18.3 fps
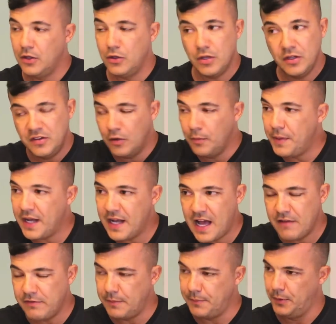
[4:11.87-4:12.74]
anestesia não
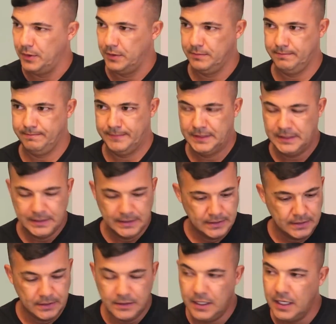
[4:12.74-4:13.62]
pegava, pô.
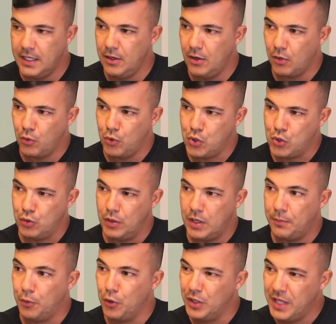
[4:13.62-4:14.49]
E ele, ó,
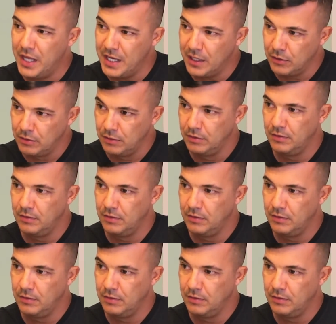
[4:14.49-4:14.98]
costurando por dentro.